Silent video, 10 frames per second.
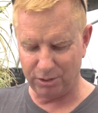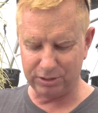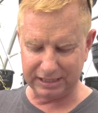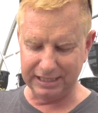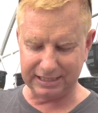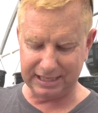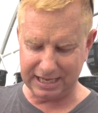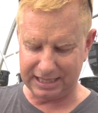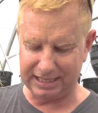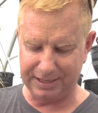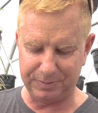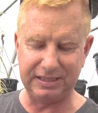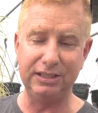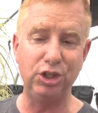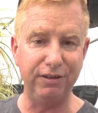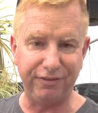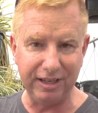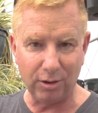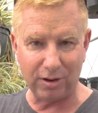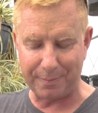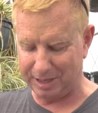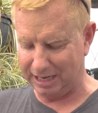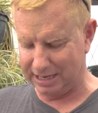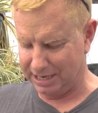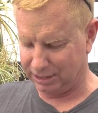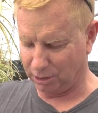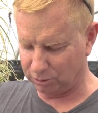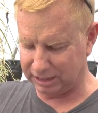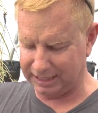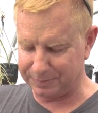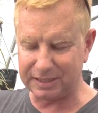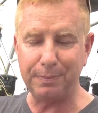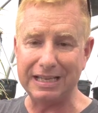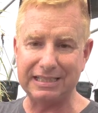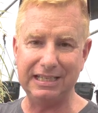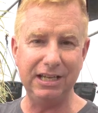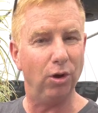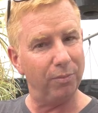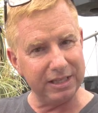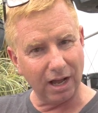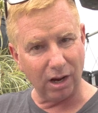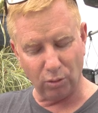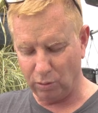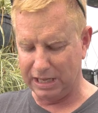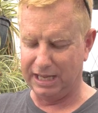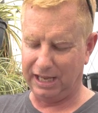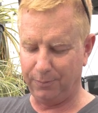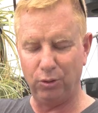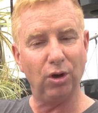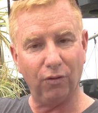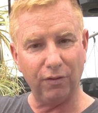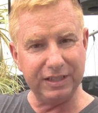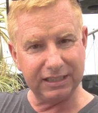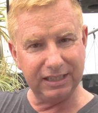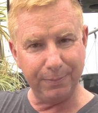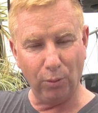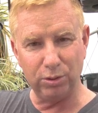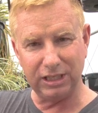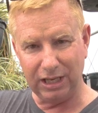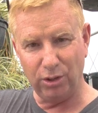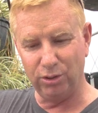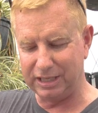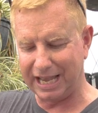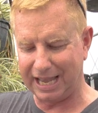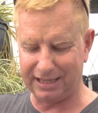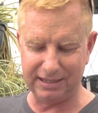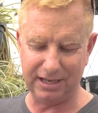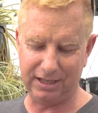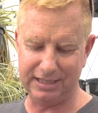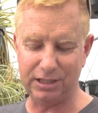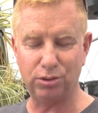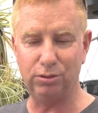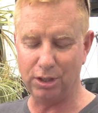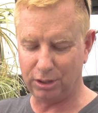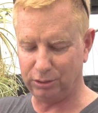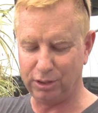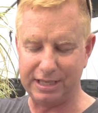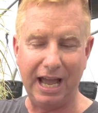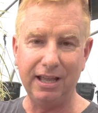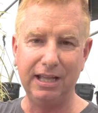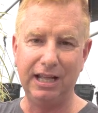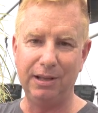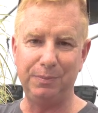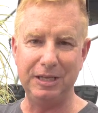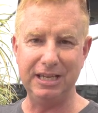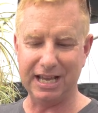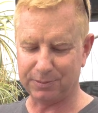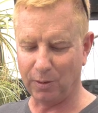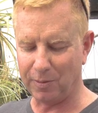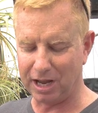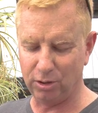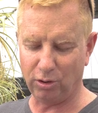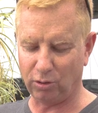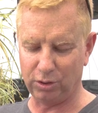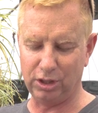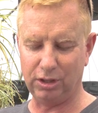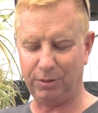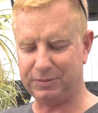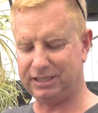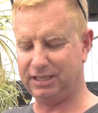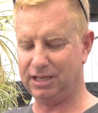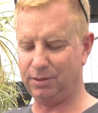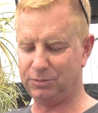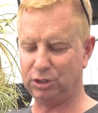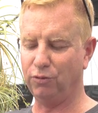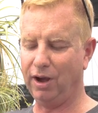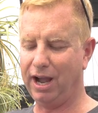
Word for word: utiliser des petits jiffy qu'on appelle. Donc, c'est des petites pastilles qu'on met dans l'eau et puis qu'on va venir déposer une graine dessus dedans. Puis à ce moment-là, on a un petit, un petit